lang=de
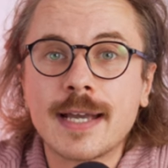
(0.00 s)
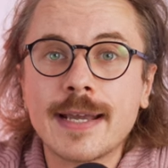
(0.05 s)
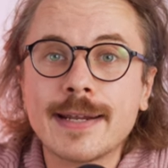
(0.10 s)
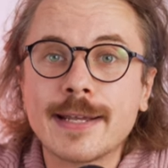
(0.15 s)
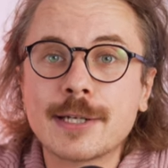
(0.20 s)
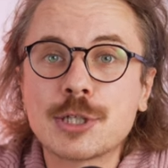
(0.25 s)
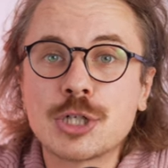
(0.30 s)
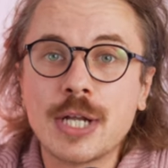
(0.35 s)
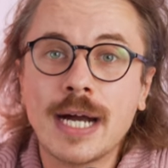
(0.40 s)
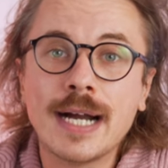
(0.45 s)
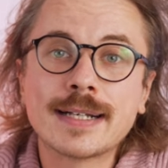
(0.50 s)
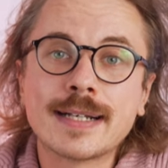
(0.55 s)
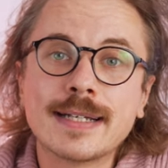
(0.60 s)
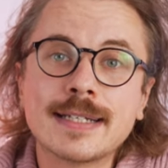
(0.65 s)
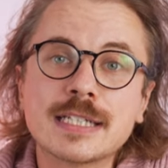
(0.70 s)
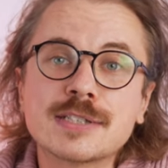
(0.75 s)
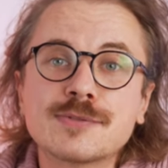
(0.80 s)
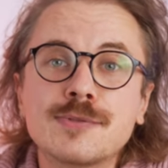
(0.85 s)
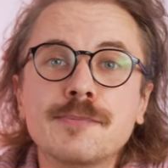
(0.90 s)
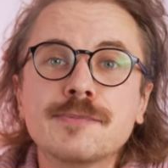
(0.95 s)
erinnert stark an
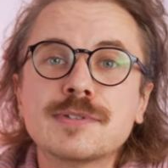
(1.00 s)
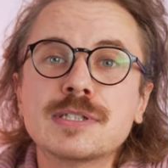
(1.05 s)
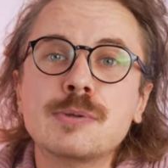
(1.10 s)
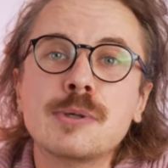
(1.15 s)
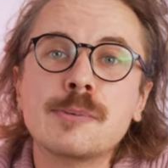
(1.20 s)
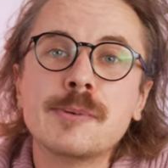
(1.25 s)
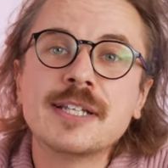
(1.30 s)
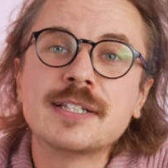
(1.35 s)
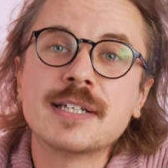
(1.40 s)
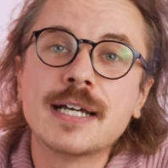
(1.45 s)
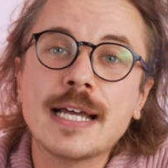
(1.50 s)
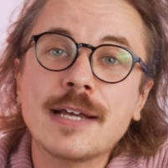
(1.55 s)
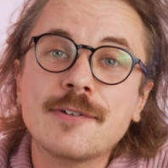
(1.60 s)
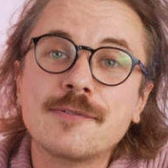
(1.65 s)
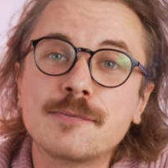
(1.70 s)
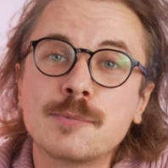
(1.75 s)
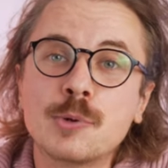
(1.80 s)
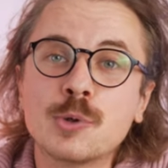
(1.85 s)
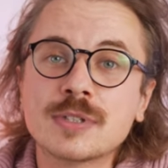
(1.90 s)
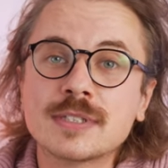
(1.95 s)
das 15 mm
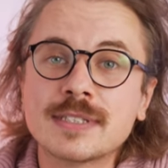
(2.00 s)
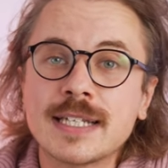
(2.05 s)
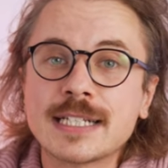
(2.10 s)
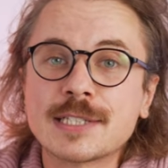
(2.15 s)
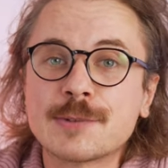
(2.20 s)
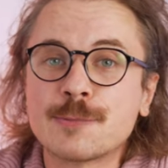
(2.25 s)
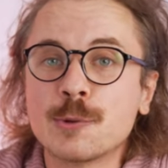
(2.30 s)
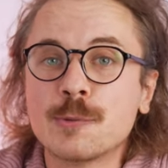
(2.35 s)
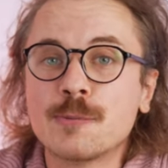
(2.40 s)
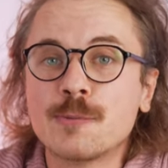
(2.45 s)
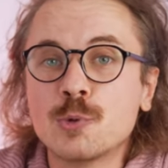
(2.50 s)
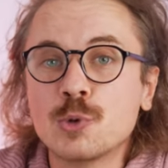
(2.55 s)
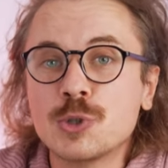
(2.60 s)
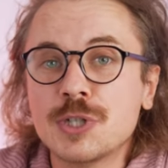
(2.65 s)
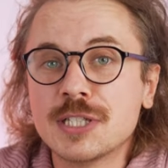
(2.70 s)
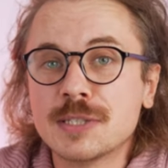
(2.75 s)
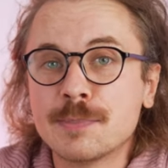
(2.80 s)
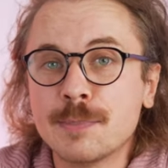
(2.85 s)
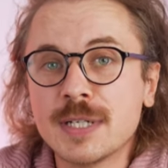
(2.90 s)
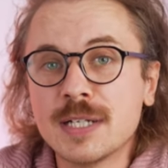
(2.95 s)
f.6 für
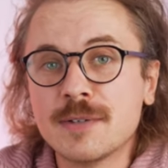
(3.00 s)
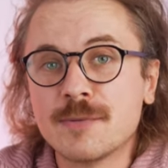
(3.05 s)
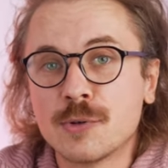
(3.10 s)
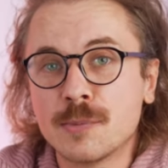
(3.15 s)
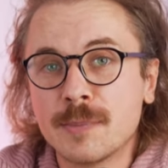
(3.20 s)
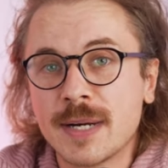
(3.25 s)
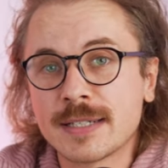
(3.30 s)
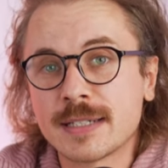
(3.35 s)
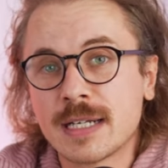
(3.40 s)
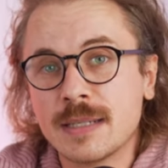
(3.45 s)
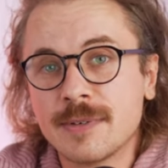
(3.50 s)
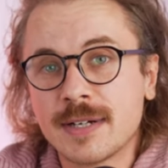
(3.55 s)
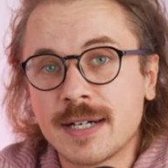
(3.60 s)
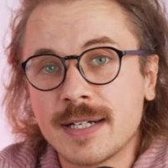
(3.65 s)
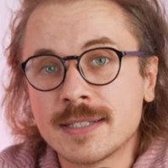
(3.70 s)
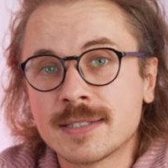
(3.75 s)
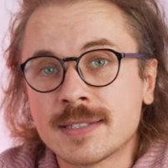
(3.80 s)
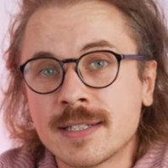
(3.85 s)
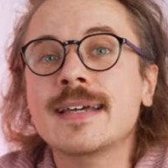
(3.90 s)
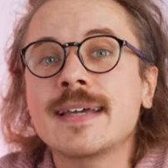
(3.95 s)
Fujis
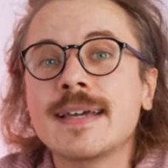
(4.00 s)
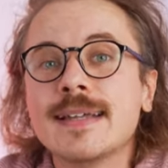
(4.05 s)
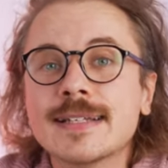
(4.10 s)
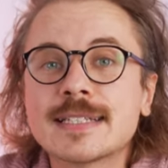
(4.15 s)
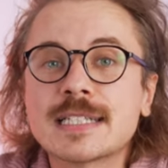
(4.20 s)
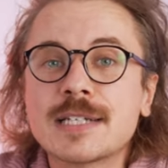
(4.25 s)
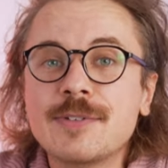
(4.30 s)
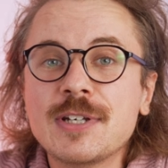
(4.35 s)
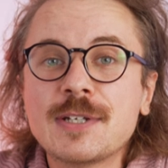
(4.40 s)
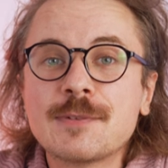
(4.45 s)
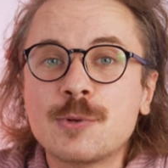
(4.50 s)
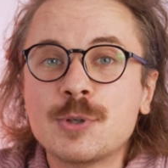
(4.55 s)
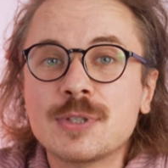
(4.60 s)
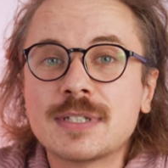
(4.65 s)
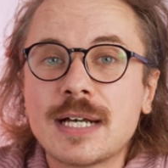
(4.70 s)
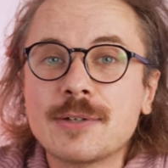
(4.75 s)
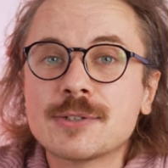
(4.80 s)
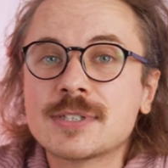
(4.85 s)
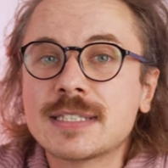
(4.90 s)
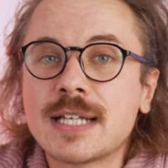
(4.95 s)
Mittelformatkameras. Das Gewicht von
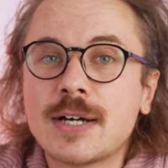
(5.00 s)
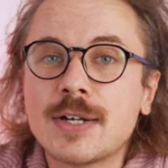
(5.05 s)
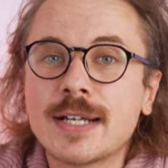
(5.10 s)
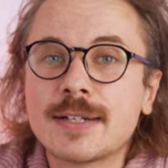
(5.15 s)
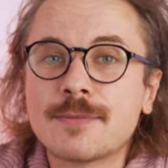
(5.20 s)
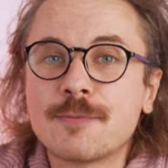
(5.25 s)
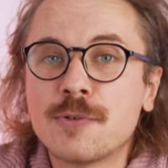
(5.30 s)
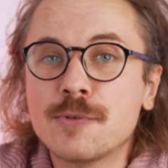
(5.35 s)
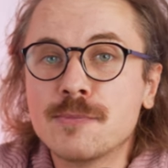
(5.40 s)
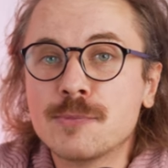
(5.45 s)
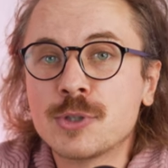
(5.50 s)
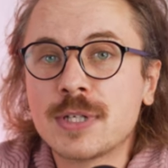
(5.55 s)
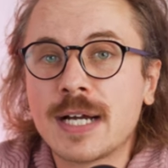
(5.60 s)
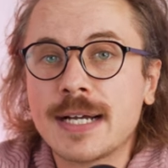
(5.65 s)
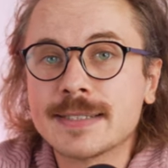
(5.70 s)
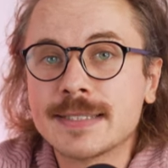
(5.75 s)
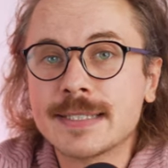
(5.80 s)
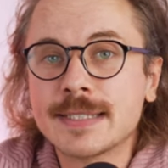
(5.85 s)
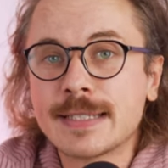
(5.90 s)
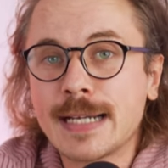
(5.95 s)

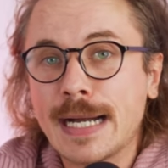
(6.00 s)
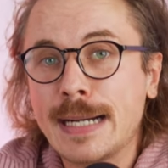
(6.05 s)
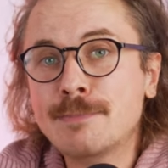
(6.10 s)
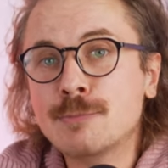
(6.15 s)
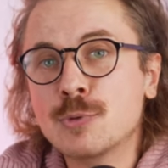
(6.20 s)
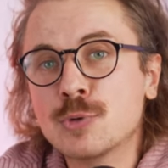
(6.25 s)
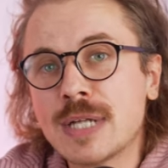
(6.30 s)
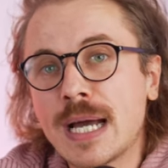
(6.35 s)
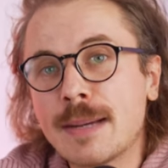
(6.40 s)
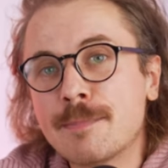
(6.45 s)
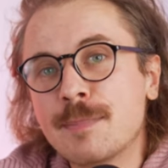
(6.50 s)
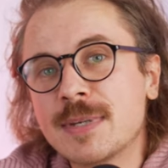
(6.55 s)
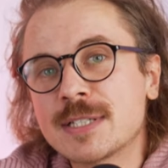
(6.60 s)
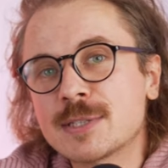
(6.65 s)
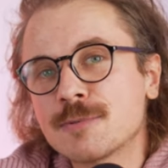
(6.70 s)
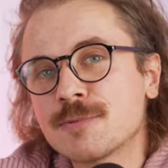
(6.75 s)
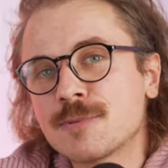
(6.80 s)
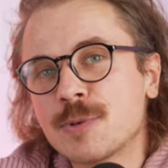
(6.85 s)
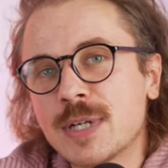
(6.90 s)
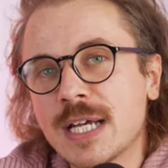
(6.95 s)
1335 Gramm und
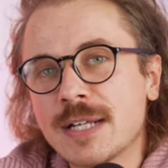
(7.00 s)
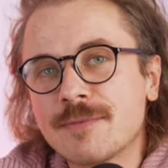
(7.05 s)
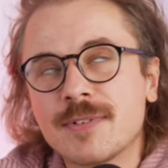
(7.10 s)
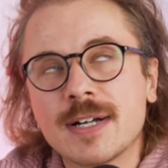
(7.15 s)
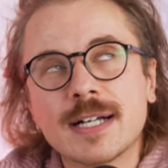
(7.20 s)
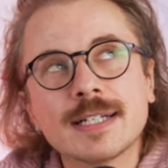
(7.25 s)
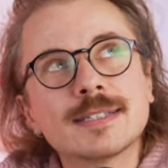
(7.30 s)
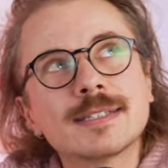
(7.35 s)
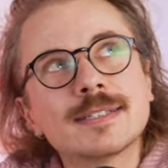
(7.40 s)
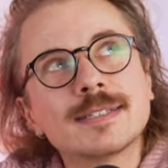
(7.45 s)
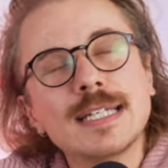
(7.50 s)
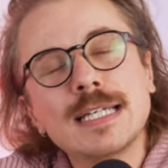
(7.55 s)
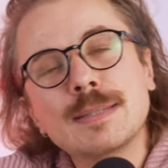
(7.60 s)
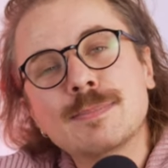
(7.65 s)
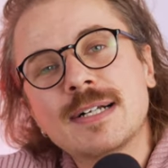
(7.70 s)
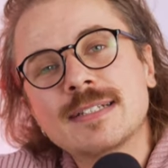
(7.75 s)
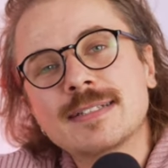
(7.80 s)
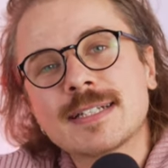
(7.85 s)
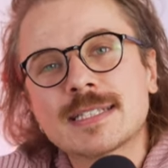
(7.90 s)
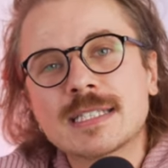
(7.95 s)
Abmessung von etwa
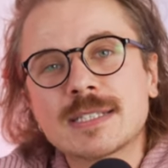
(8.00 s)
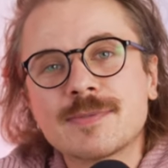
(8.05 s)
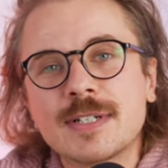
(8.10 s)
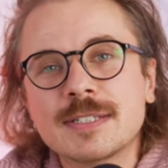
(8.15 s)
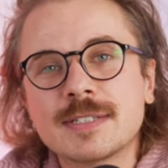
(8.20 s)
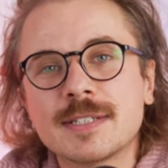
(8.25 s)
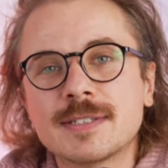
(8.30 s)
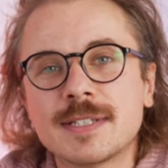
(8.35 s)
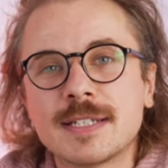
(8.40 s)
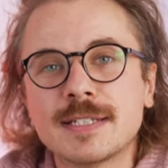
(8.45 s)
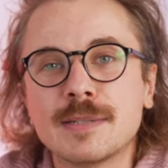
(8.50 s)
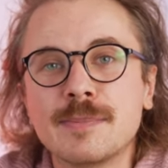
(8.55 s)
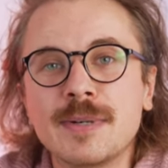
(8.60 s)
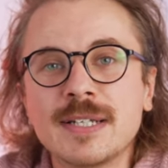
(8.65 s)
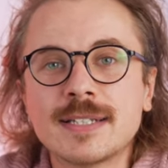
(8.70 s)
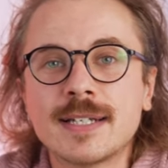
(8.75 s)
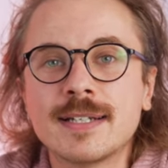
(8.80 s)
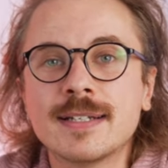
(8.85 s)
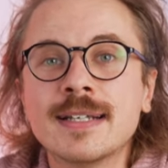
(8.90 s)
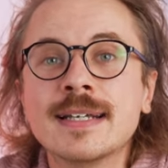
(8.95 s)
10 x 26
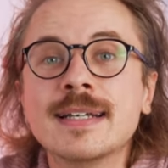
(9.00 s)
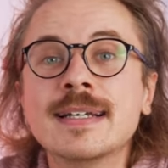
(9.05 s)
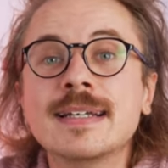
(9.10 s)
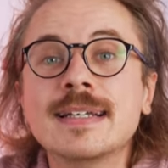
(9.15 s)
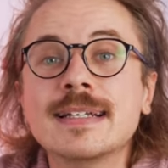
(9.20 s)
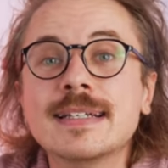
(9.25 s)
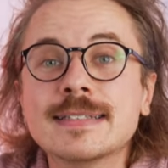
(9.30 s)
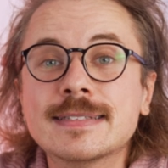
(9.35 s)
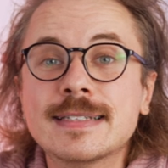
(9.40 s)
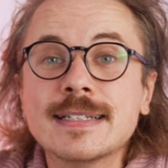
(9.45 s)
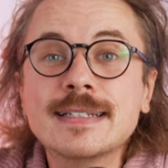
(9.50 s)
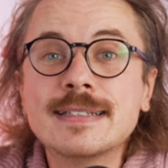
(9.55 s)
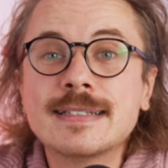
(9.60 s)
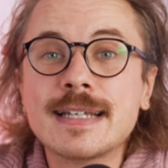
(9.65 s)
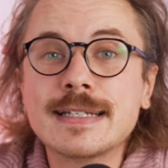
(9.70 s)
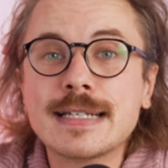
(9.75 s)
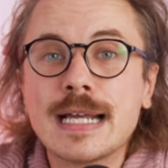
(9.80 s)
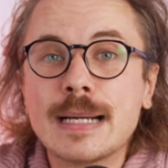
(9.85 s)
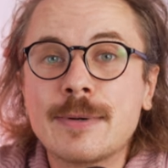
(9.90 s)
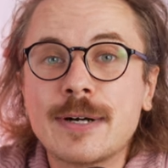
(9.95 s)
cm sind
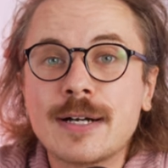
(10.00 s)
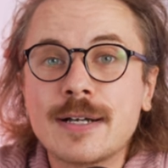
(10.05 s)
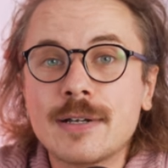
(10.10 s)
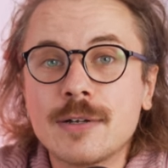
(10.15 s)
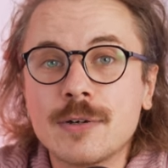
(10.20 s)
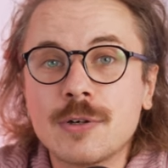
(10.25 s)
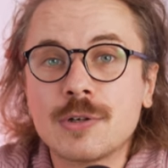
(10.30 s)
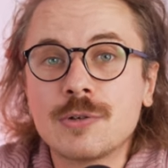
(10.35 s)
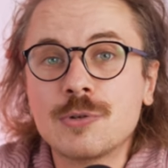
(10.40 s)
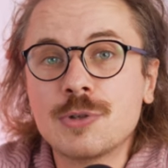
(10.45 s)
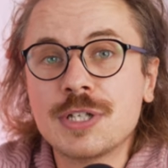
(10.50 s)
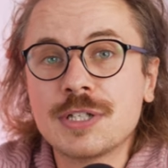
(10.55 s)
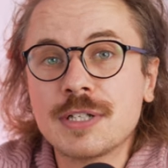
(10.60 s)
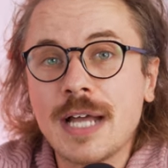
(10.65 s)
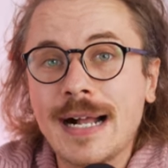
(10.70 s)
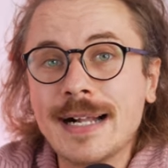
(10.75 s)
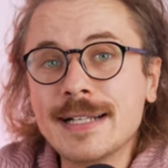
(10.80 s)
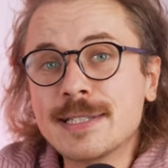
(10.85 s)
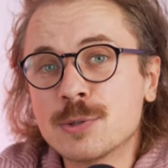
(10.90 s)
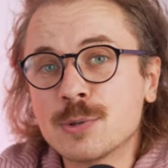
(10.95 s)
dann aber äh,
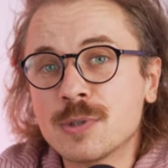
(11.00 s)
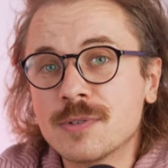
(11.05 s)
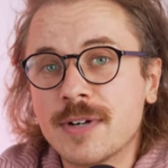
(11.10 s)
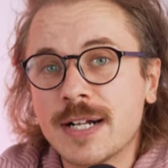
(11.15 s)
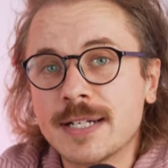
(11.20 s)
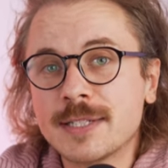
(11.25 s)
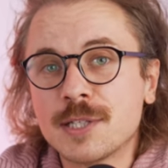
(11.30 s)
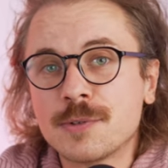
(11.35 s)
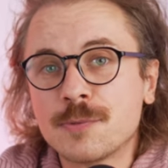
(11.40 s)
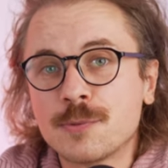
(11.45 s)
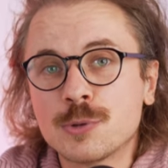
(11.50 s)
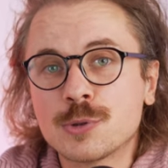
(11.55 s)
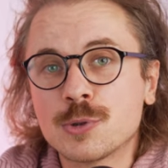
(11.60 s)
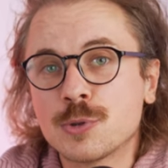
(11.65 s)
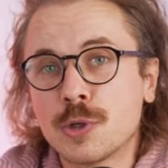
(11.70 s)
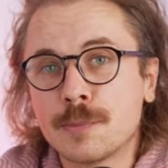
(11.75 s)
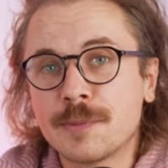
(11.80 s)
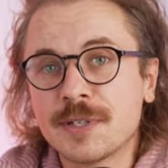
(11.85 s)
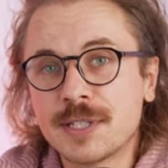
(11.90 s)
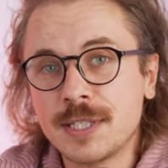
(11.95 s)
nicht allzu gewaltig für so
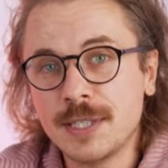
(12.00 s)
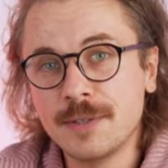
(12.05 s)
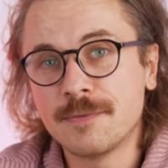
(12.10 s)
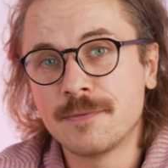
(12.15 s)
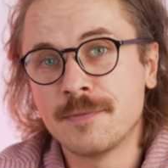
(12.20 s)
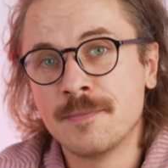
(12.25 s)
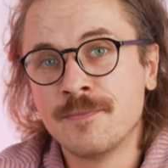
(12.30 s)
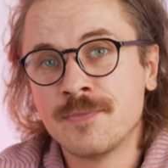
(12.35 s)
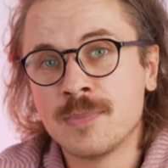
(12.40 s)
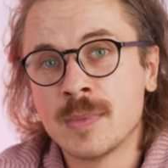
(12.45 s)
ein Objektiv.